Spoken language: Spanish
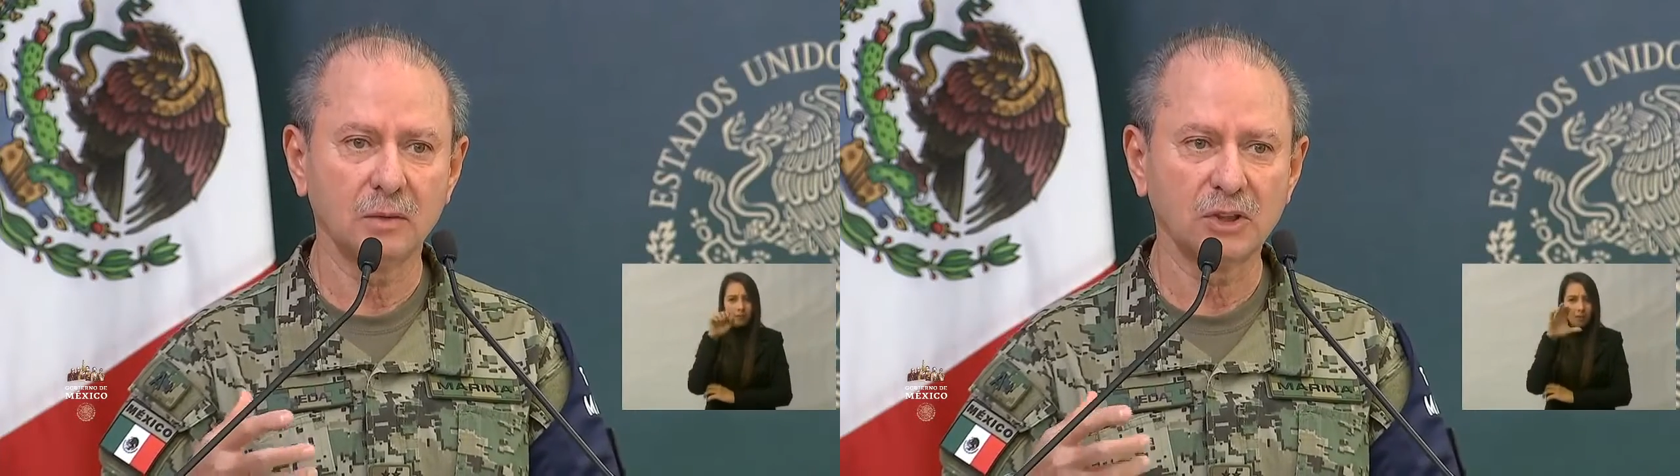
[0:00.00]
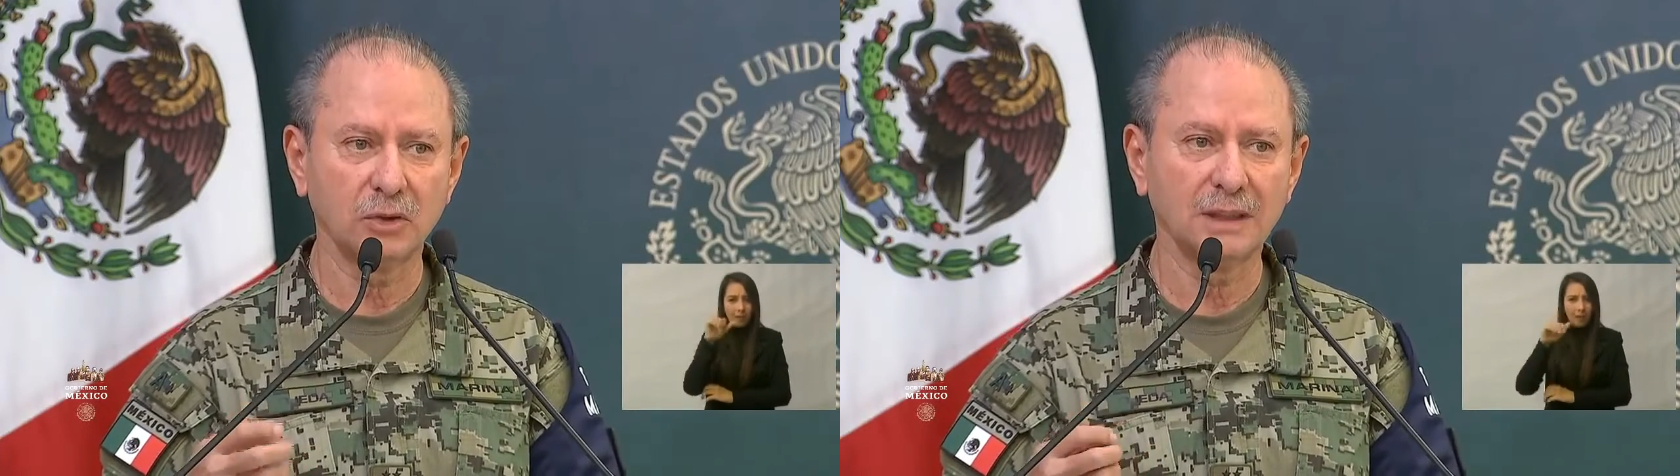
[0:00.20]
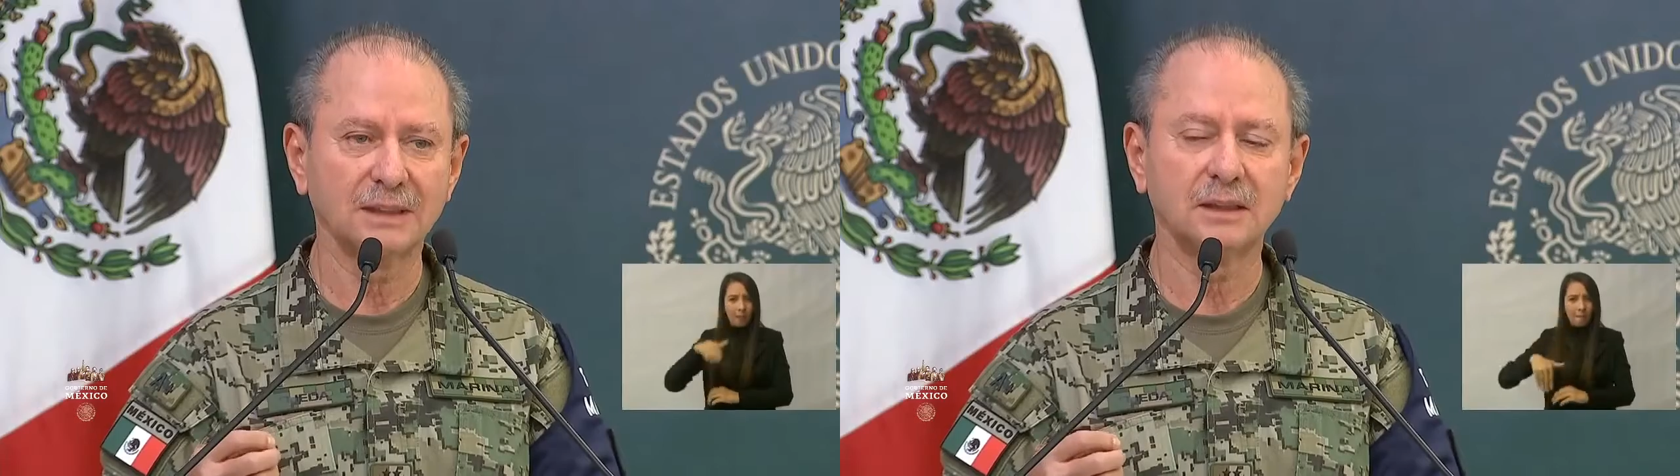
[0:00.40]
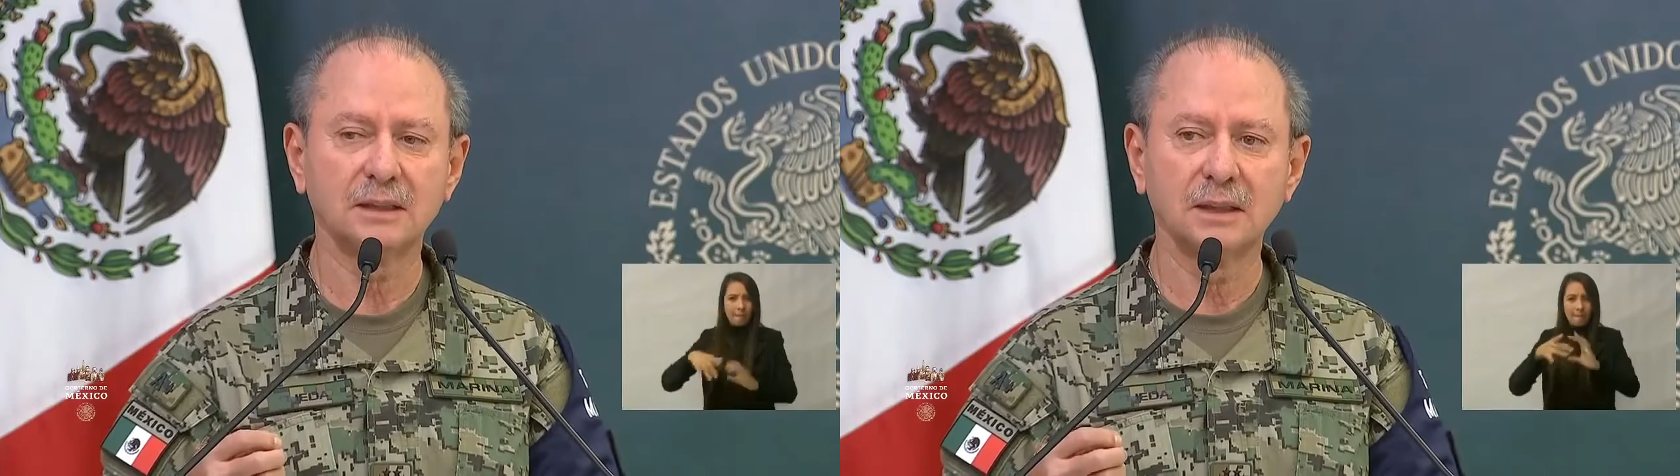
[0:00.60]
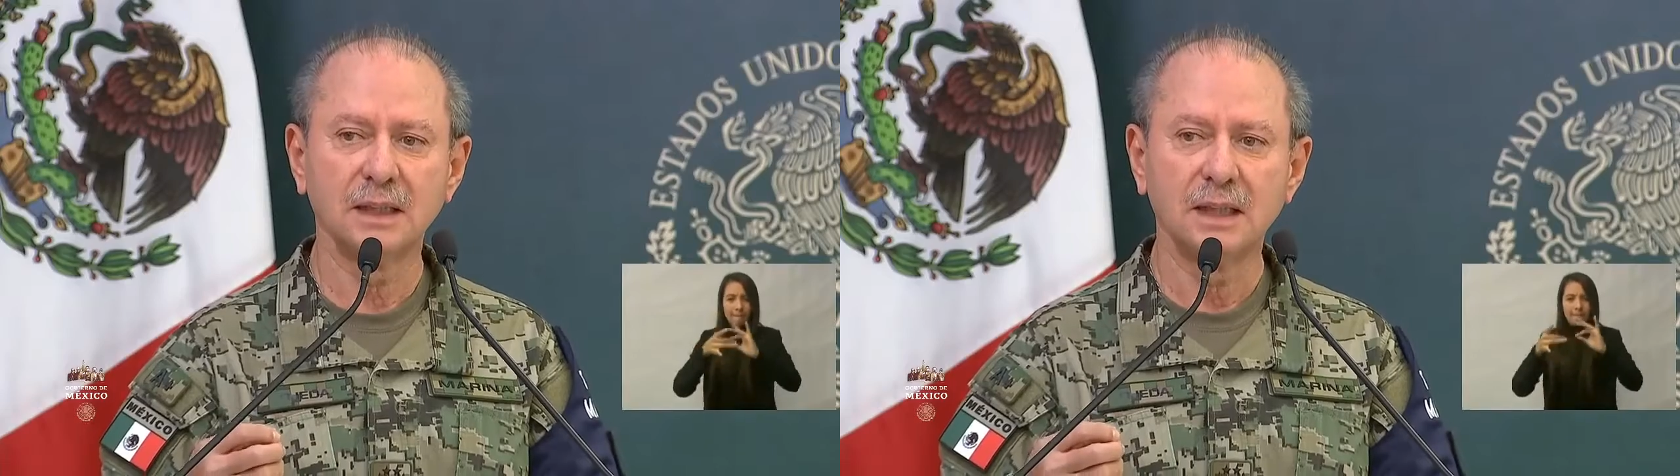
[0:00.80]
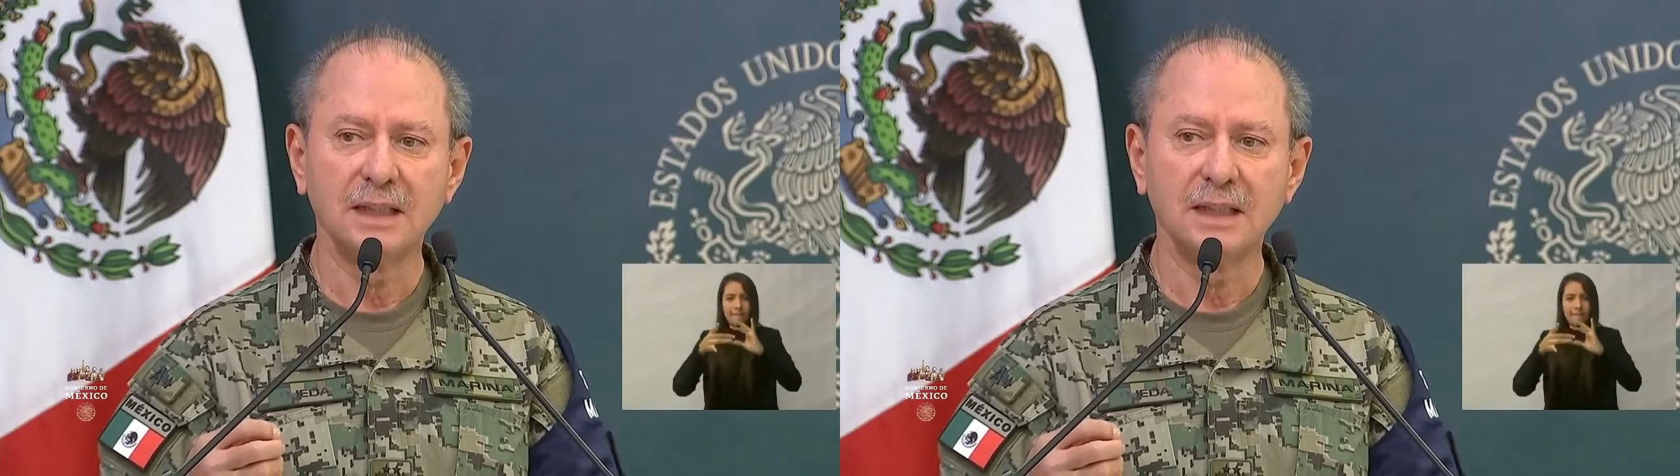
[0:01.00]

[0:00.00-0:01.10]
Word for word: cuestiones